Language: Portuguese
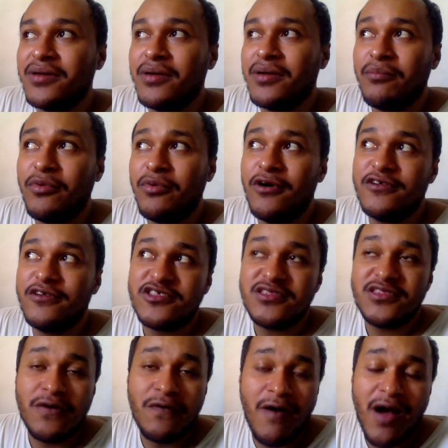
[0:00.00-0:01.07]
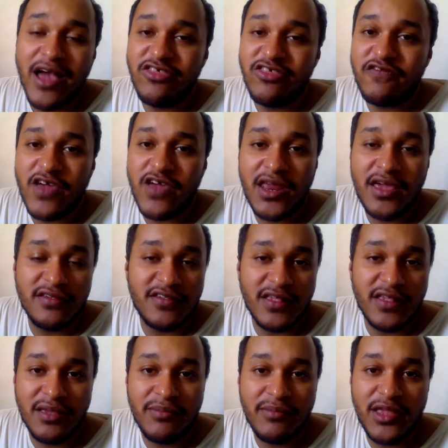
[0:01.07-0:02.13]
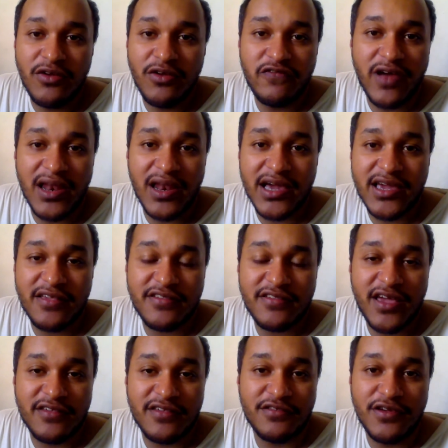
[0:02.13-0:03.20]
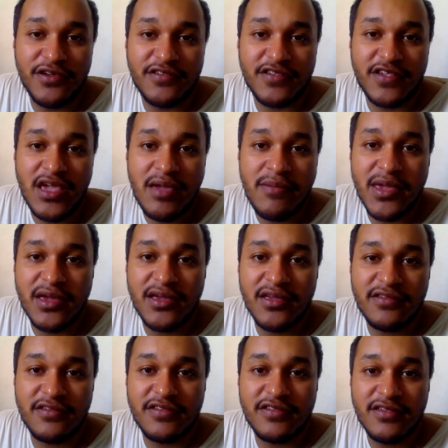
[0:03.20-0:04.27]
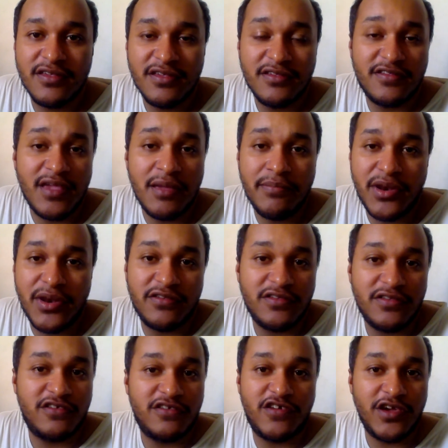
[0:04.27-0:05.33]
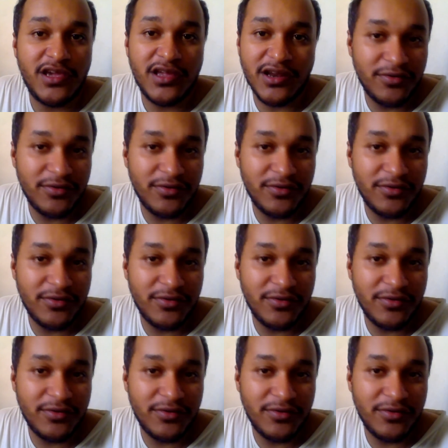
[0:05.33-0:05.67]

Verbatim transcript: Poxa, então qual a diferença também de eu falar que as reações químicas sempre existiram?